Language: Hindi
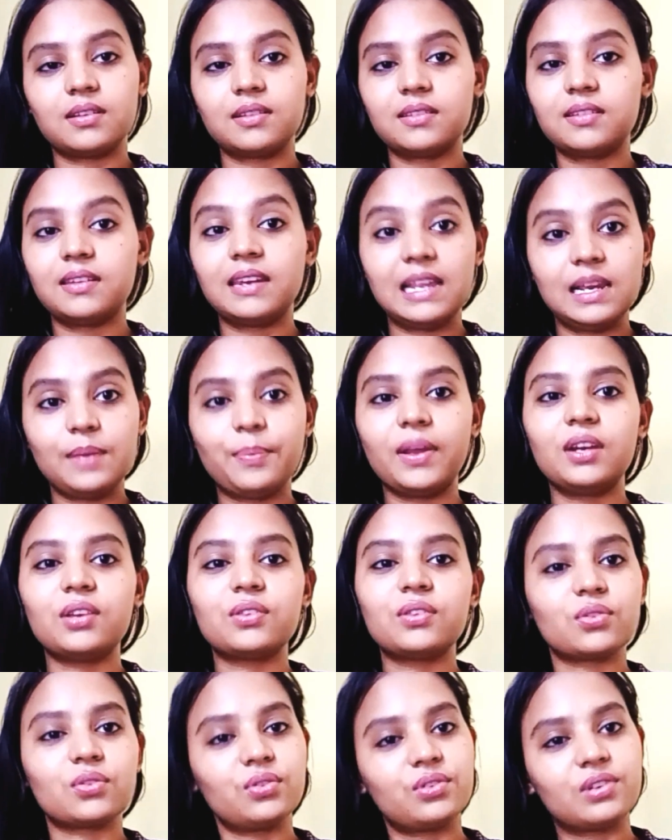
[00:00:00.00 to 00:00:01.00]
नेल
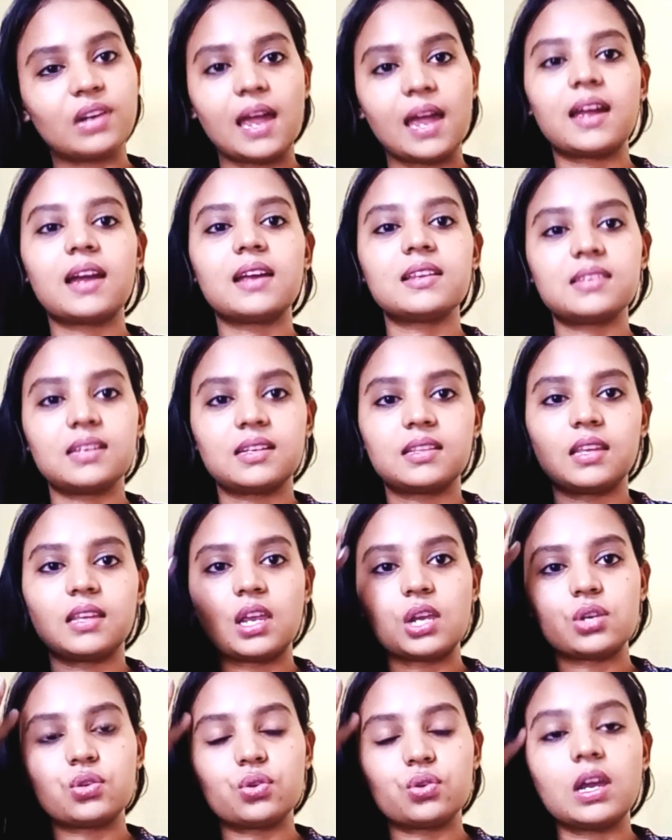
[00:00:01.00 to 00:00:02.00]
पेंट्स को ट्राई कर सकते
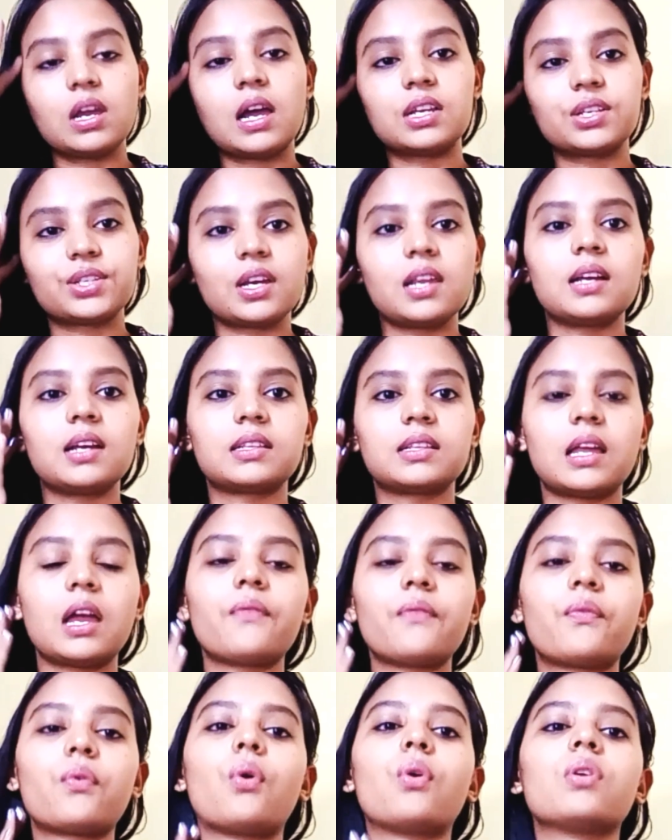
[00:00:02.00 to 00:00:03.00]
हैं जो कि अच्छा लगता है
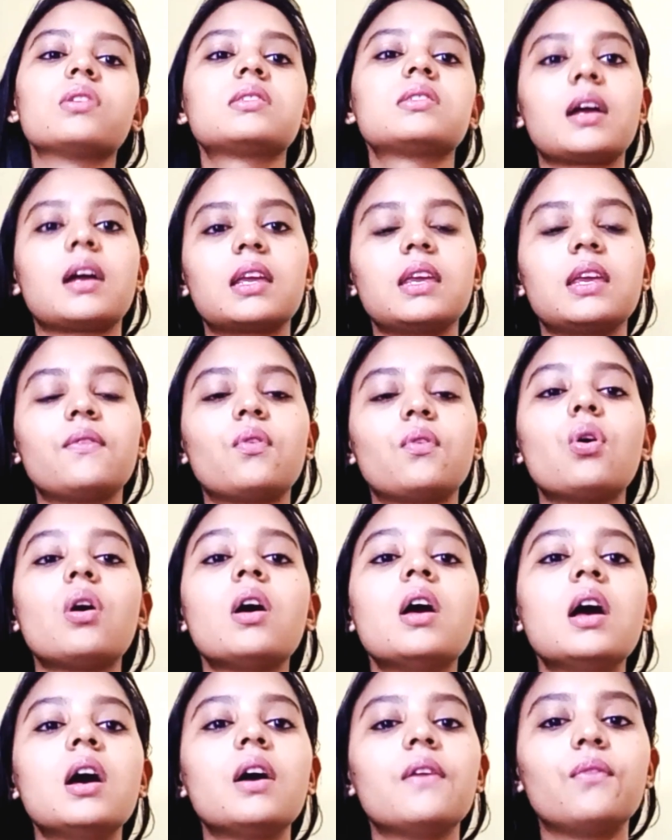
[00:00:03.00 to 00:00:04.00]
ऑफकोर्स ताकि वो
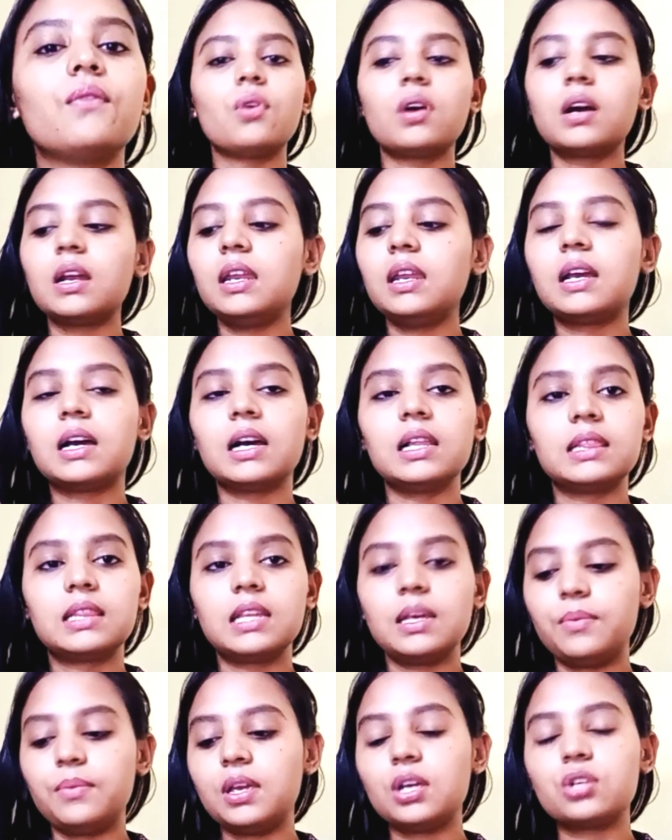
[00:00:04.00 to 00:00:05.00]
वो अगर
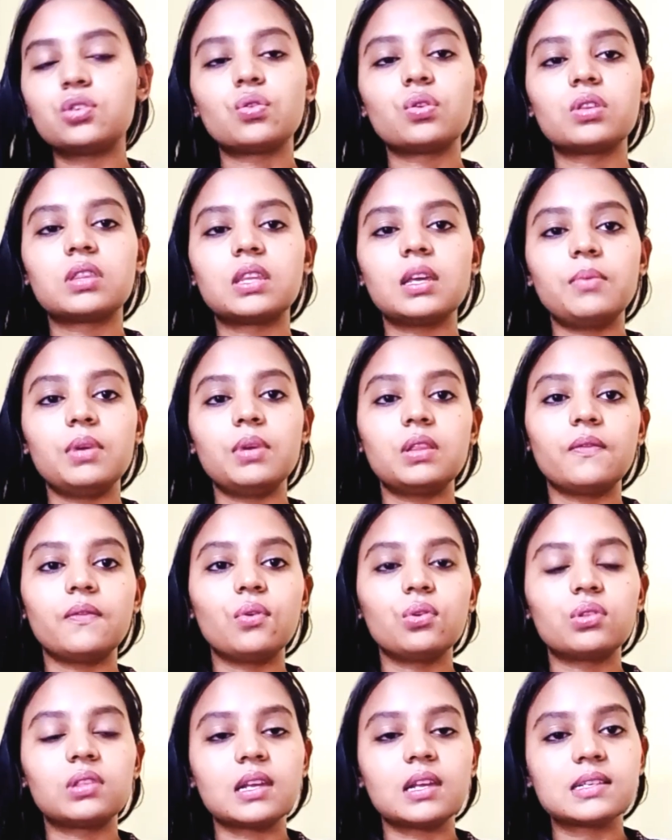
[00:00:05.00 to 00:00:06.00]
निकलते भी हैं छुटते भी हैं तो वो
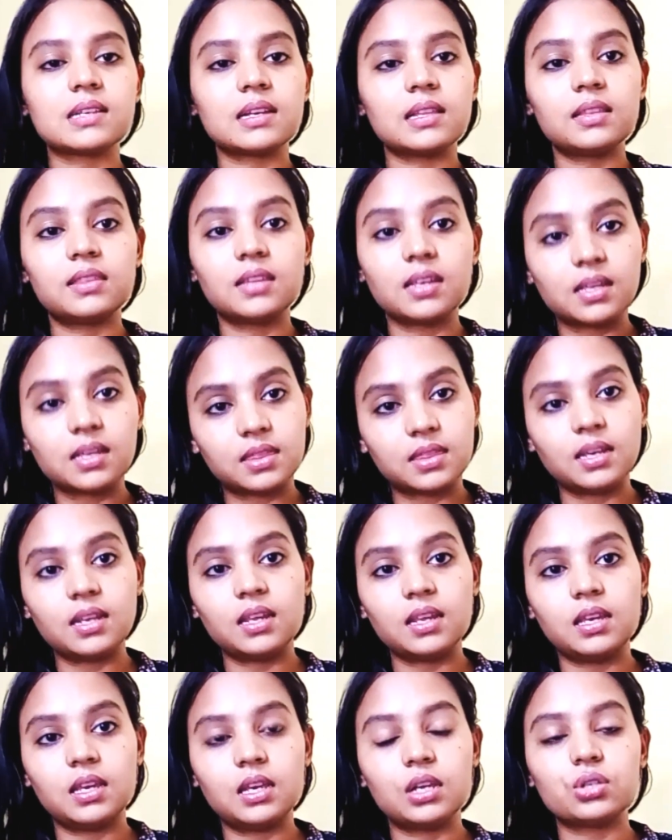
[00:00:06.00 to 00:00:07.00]
उतना ज़्यादा दिखते
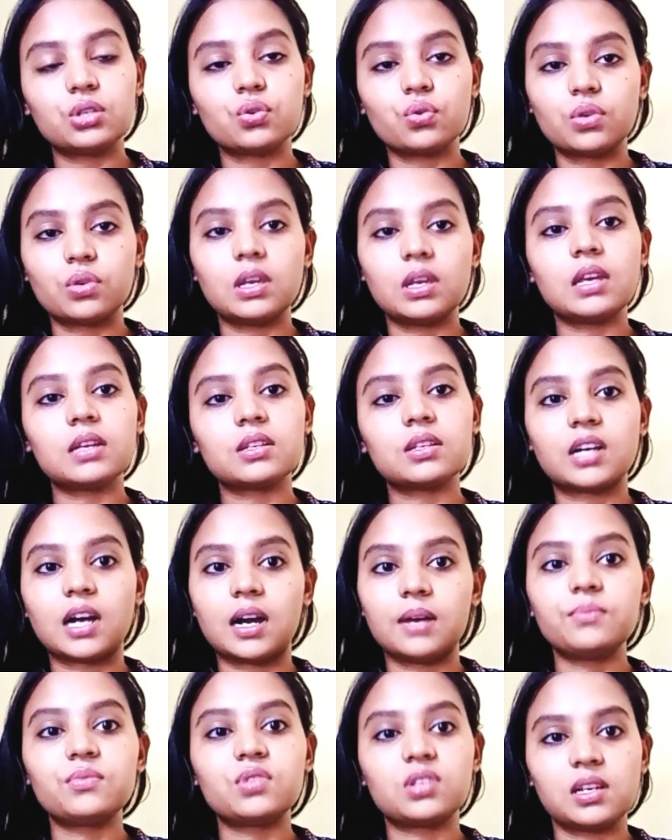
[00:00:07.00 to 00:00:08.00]
नहीं हैं चूँकि
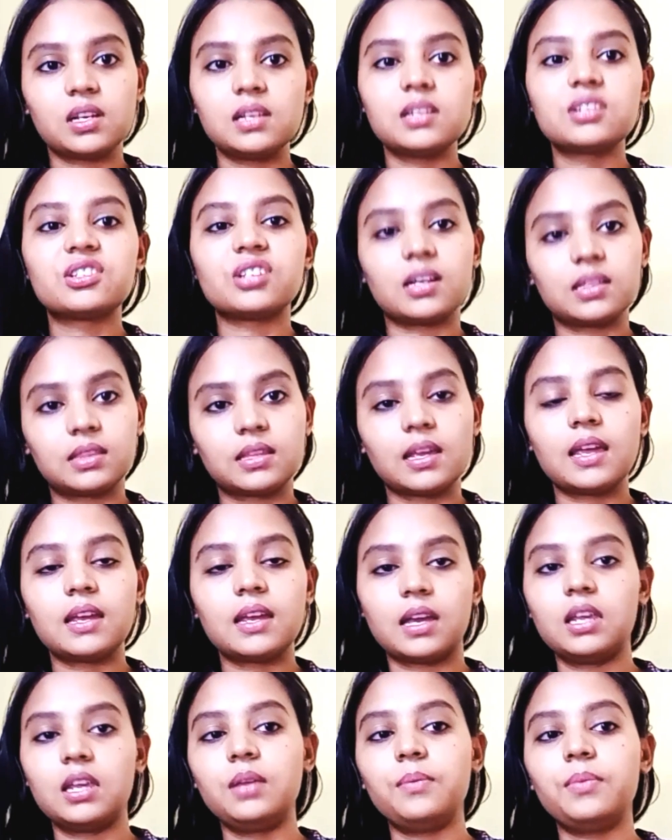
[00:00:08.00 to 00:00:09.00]
काम चल जाता है
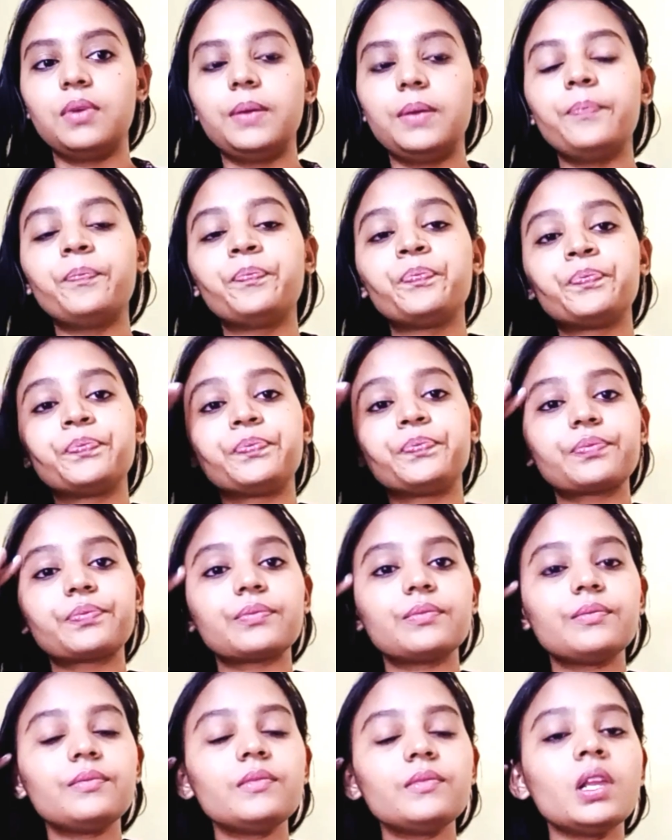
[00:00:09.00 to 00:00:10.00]
कहीं भी
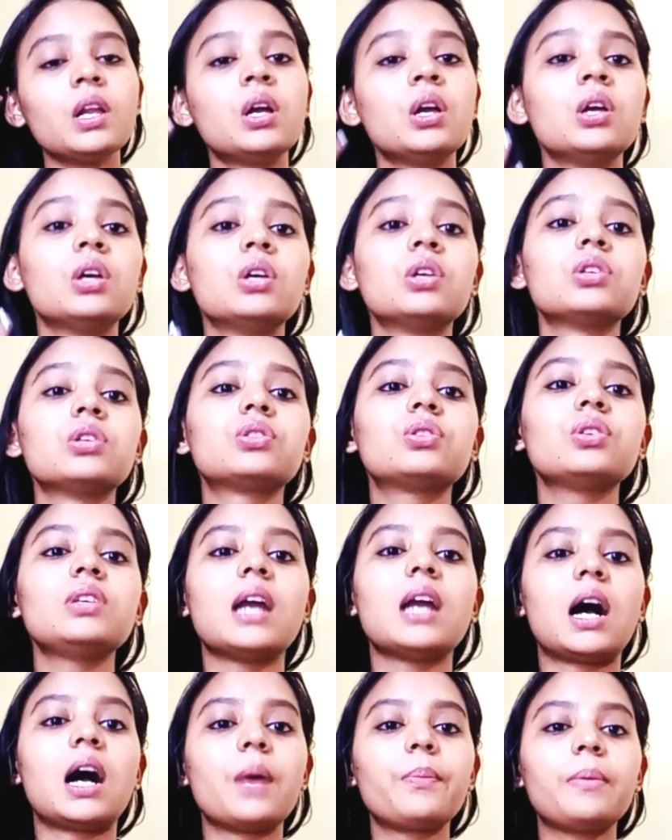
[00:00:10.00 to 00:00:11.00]
सो तो so,
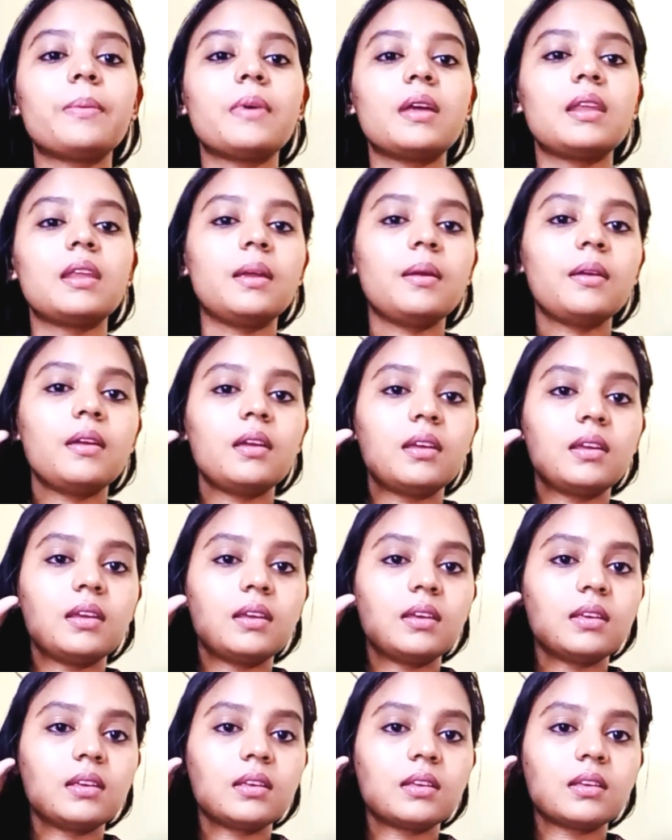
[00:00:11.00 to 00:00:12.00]
यहाँ पे मैंने
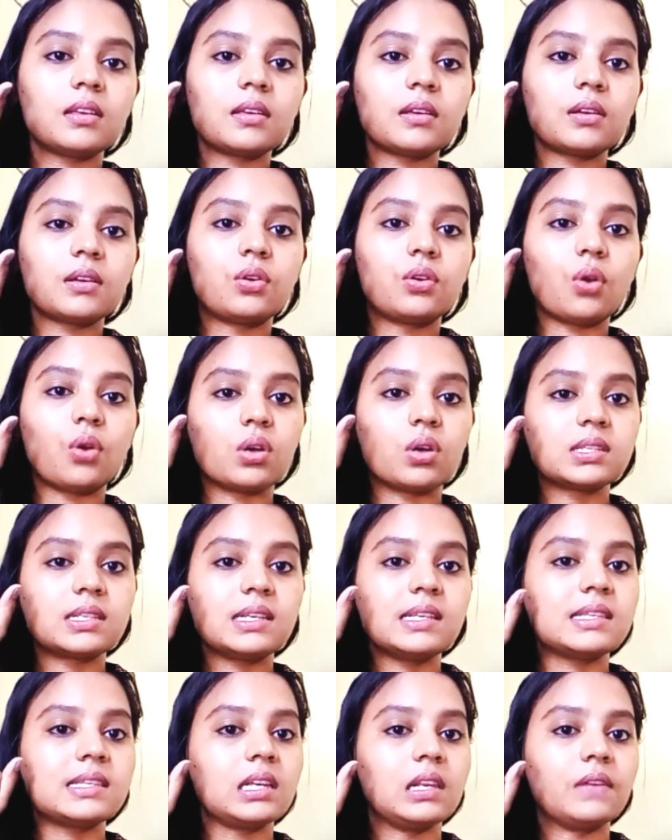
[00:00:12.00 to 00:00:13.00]
ग्लॉसी
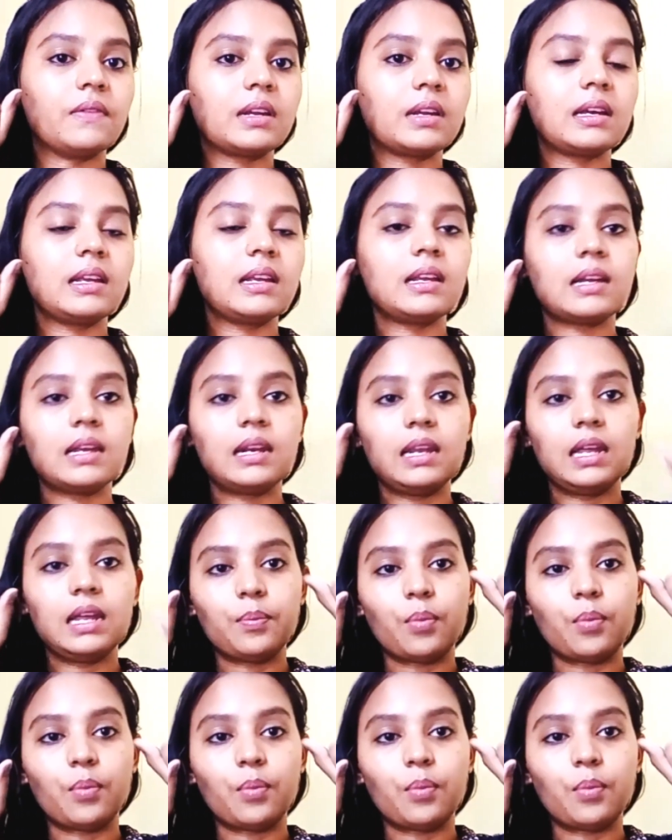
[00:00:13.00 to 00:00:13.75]
सिल्वर कलर का नेल